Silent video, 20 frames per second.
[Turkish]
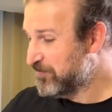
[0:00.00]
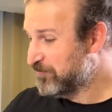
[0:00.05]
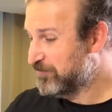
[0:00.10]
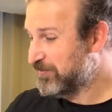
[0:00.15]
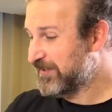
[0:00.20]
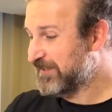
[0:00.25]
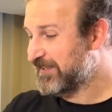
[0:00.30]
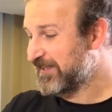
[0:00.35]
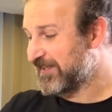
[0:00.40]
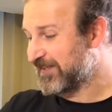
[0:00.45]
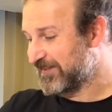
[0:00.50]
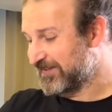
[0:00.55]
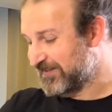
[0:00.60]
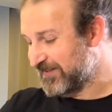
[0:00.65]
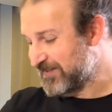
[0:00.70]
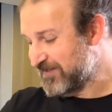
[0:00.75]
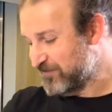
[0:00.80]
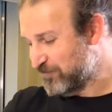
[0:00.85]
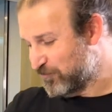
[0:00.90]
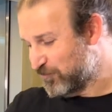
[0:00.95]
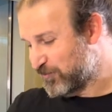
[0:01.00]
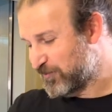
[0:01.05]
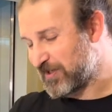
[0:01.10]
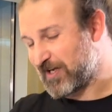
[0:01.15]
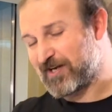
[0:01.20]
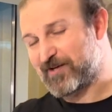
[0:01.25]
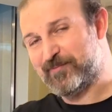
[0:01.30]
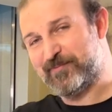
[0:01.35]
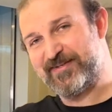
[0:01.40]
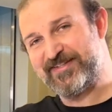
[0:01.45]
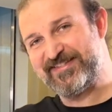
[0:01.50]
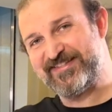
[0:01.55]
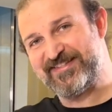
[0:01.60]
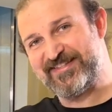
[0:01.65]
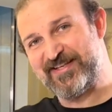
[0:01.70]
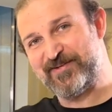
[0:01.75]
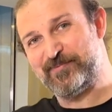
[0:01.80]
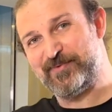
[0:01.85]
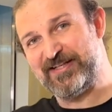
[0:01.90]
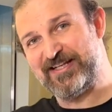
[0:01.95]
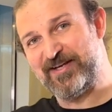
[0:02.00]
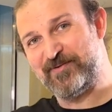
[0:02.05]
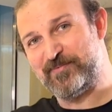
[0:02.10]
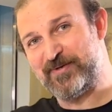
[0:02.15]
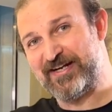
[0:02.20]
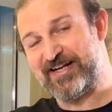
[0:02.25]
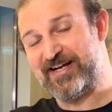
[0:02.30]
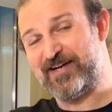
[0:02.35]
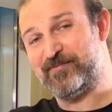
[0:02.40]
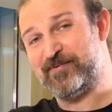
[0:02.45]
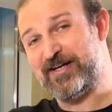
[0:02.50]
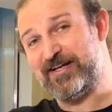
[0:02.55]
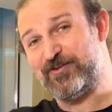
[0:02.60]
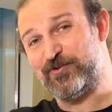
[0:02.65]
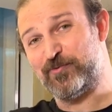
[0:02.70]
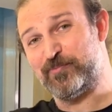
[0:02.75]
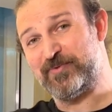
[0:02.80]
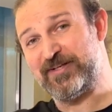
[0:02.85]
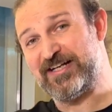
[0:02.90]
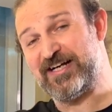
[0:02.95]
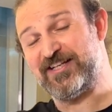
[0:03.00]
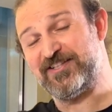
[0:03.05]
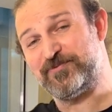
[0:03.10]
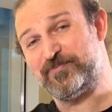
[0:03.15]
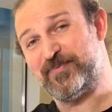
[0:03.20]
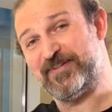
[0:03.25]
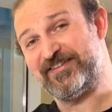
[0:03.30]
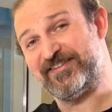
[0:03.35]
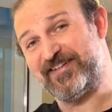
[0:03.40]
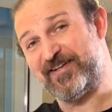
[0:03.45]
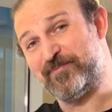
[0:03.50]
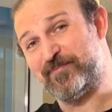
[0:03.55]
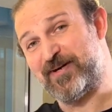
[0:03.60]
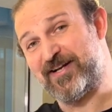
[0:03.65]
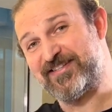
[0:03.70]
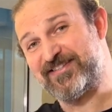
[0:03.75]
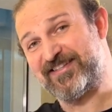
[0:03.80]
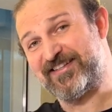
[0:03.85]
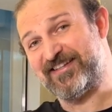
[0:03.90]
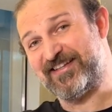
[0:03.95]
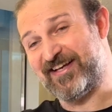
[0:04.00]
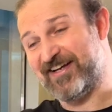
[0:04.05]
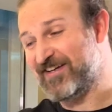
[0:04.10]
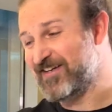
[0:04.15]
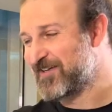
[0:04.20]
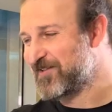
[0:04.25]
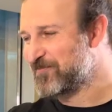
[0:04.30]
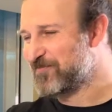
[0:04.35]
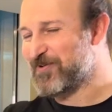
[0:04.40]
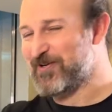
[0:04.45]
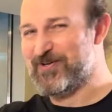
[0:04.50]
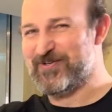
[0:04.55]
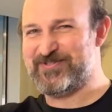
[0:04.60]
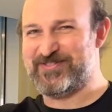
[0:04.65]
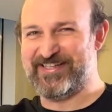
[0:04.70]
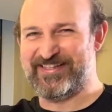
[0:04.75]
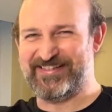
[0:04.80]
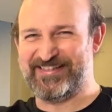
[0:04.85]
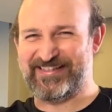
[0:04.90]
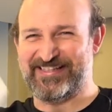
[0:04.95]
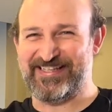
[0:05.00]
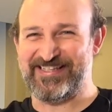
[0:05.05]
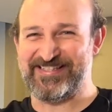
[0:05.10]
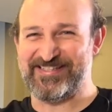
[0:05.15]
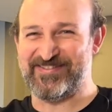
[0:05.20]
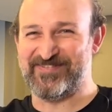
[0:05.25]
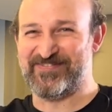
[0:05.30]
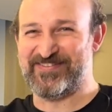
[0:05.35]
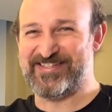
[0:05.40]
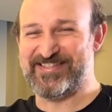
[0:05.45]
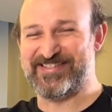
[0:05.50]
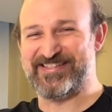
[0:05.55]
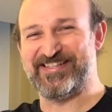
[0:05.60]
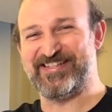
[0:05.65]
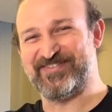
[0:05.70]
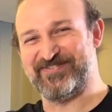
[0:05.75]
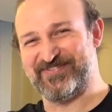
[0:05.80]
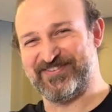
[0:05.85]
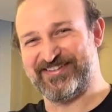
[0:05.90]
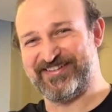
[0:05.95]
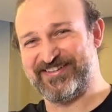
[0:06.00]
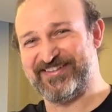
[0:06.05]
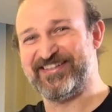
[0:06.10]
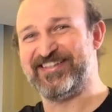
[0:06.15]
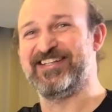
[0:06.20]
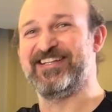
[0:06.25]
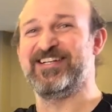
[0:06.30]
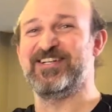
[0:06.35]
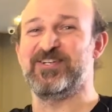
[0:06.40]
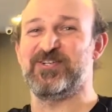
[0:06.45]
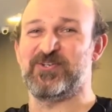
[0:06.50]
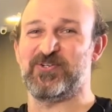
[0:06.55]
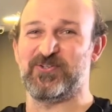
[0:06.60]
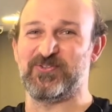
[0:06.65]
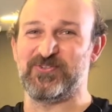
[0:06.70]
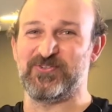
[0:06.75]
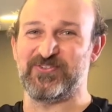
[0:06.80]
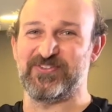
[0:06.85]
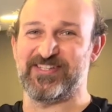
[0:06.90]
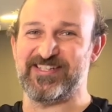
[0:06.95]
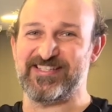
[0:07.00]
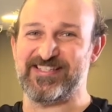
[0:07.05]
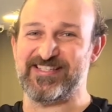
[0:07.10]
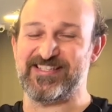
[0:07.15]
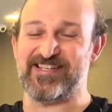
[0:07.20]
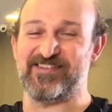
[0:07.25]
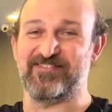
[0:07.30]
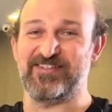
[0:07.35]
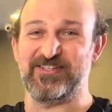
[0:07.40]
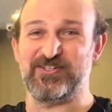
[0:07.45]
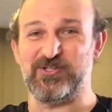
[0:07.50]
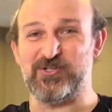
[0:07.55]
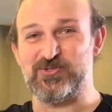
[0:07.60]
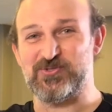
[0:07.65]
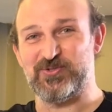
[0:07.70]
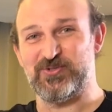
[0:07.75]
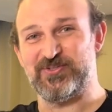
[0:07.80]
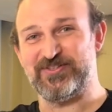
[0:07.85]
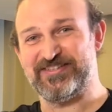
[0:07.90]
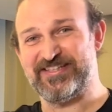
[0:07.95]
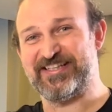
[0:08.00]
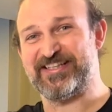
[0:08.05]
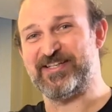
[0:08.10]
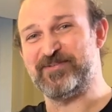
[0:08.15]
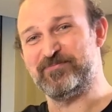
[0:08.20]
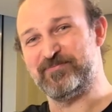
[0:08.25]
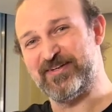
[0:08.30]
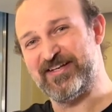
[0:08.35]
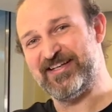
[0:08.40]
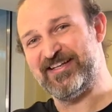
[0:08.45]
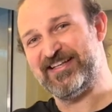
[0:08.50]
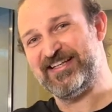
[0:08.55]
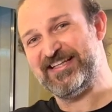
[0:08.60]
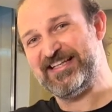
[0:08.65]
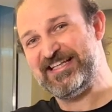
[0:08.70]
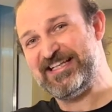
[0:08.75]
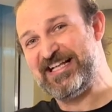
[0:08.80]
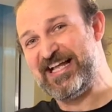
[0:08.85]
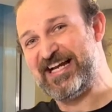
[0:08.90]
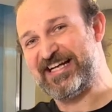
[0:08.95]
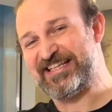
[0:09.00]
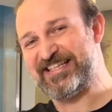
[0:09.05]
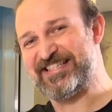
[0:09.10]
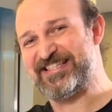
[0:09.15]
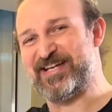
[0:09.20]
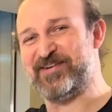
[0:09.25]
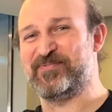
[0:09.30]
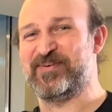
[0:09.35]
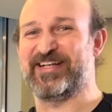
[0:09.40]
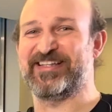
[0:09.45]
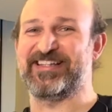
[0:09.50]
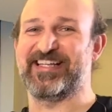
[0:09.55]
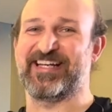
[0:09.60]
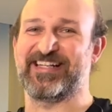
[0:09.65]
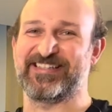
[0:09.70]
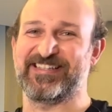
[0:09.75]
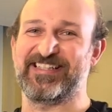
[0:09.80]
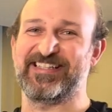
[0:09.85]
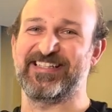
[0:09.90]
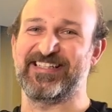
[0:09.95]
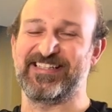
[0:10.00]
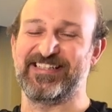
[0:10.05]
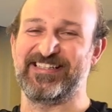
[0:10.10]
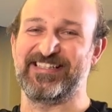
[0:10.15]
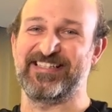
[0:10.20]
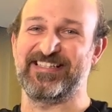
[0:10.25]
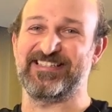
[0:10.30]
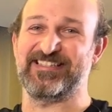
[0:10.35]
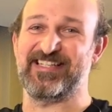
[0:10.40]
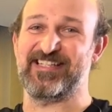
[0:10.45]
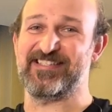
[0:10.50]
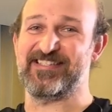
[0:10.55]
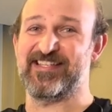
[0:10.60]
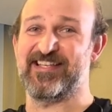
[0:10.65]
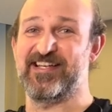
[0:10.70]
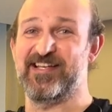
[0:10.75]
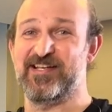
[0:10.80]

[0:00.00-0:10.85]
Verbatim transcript: bir kere de bu sarma sistemiyle beraber o birkaç metre baskıda pozalı kesim nasıl yapılır onun da size videosunu çekip ileriki zamanlarda yayınlayacağız.